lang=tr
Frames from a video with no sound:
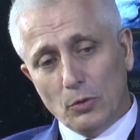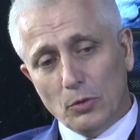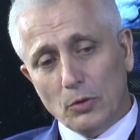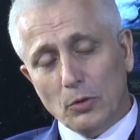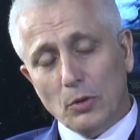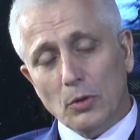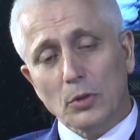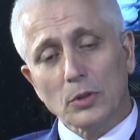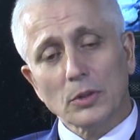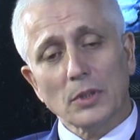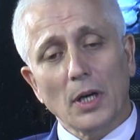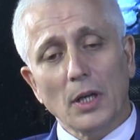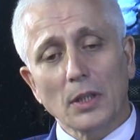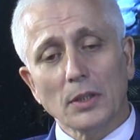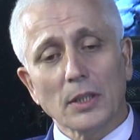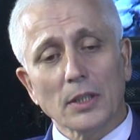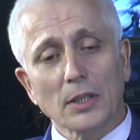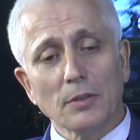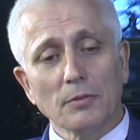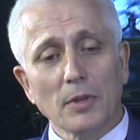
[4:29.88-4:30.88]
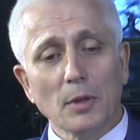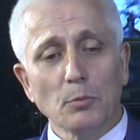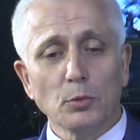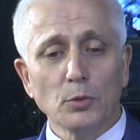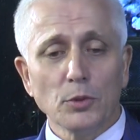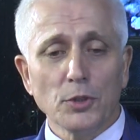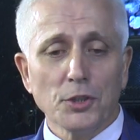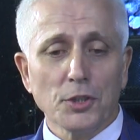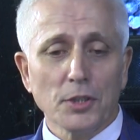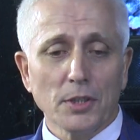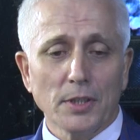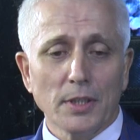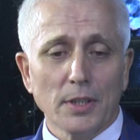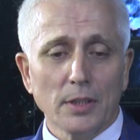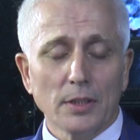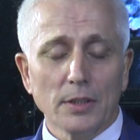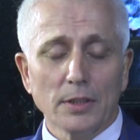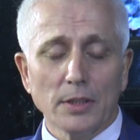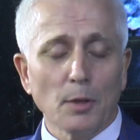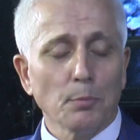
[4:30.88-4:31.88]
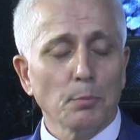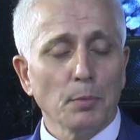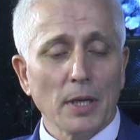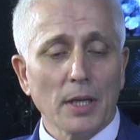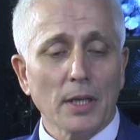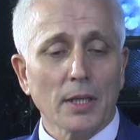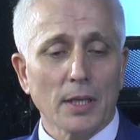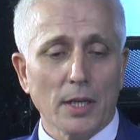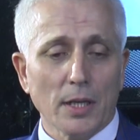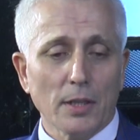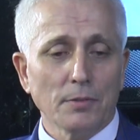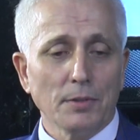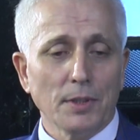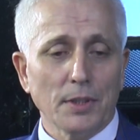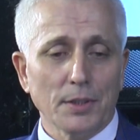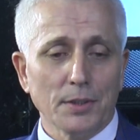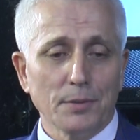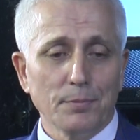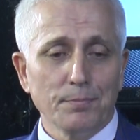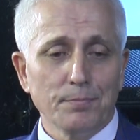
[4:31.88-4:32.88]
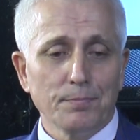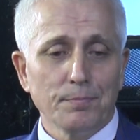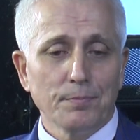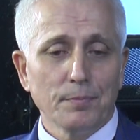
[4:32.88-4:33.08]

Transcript: orada anladım ve bu işi e, yapmaya karar verdim.